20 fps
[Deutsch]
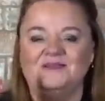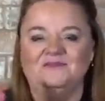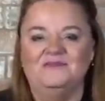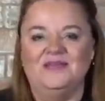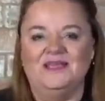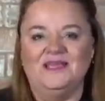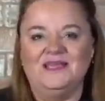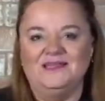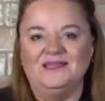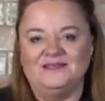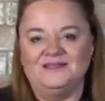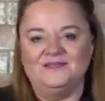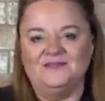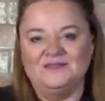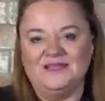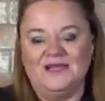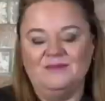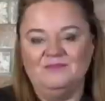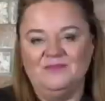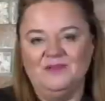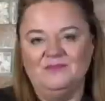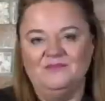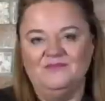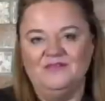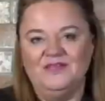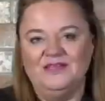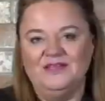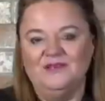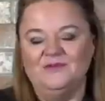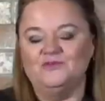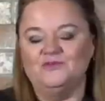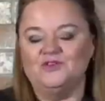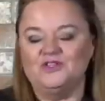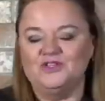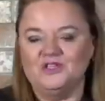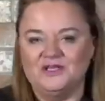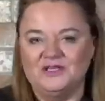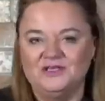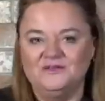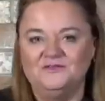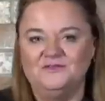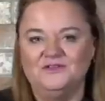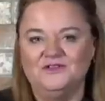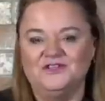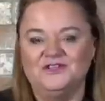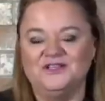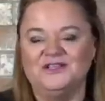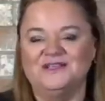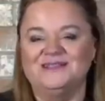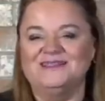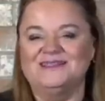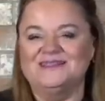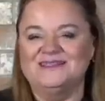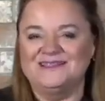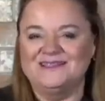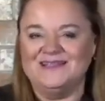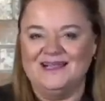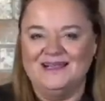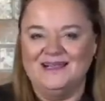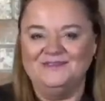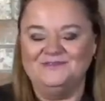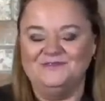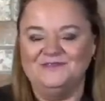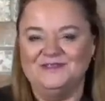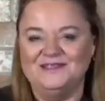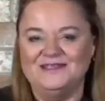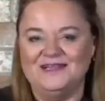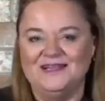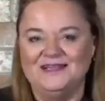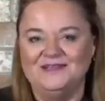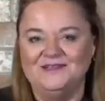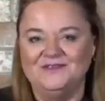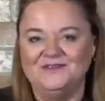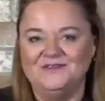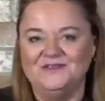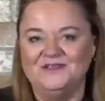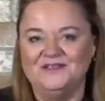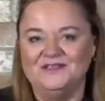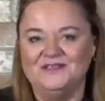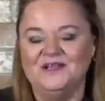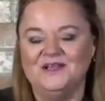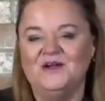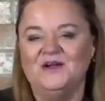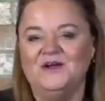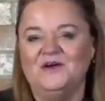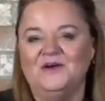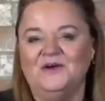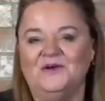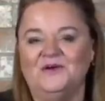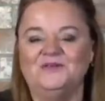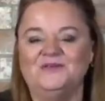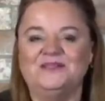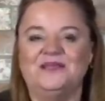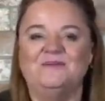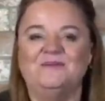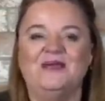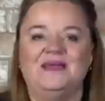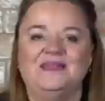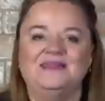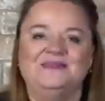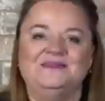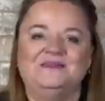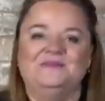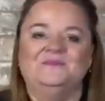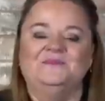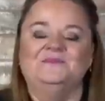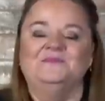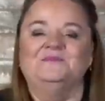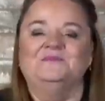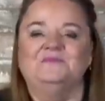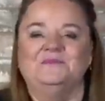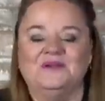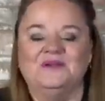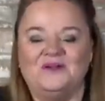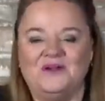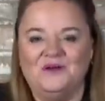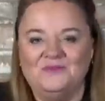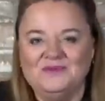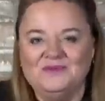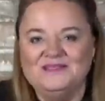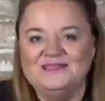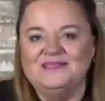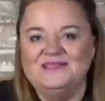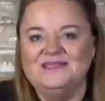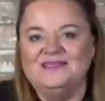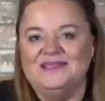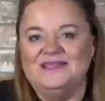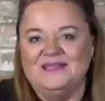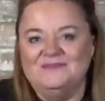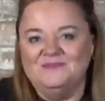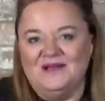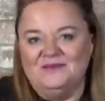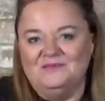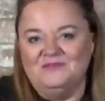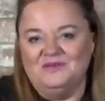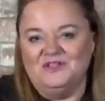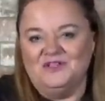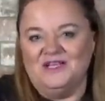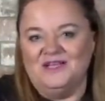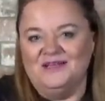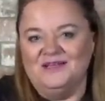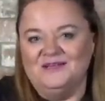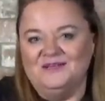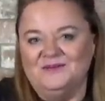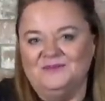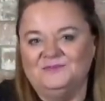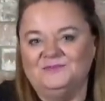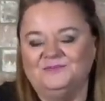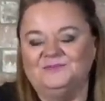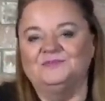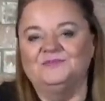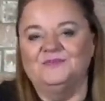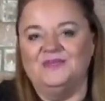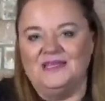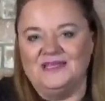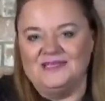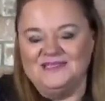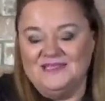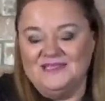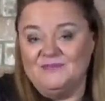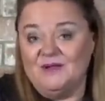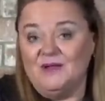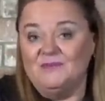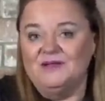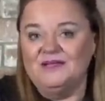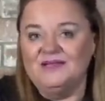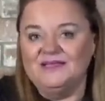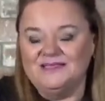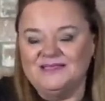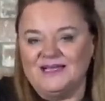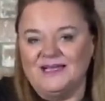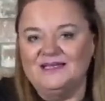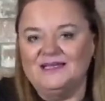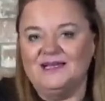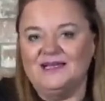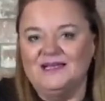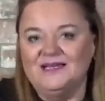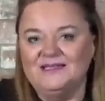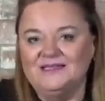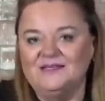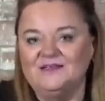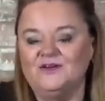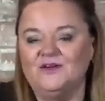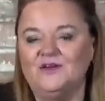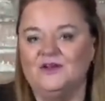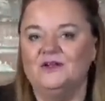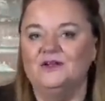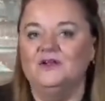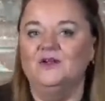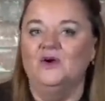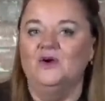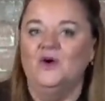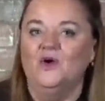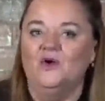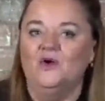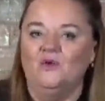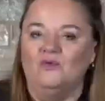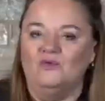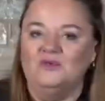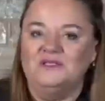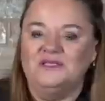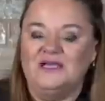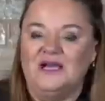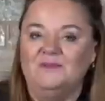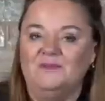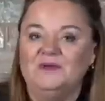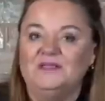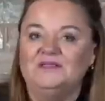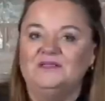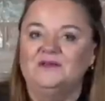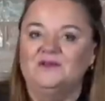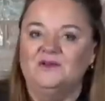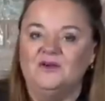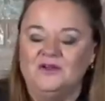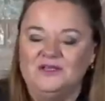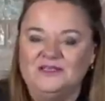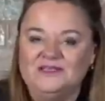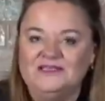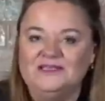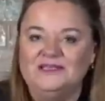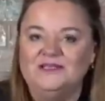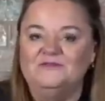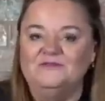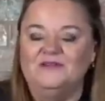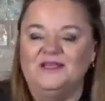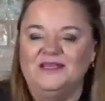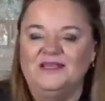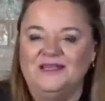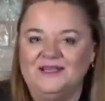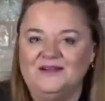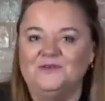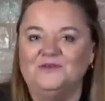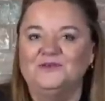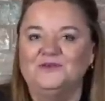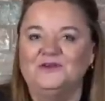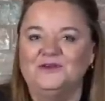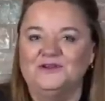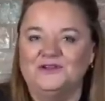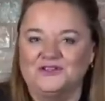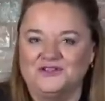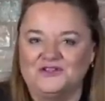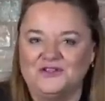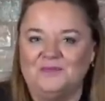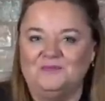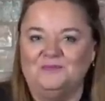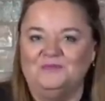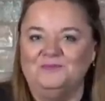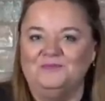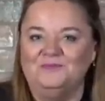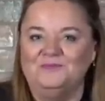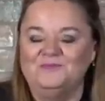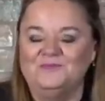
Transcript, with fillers: Wir gehen das zusammen im Video Schritt für Schritt, Zeile für Zeile durch und am Ende bekommen Sie den Mahnbescheid, den Sie beim Gericht einreichen können und damit können Sie die Verjährung stoppen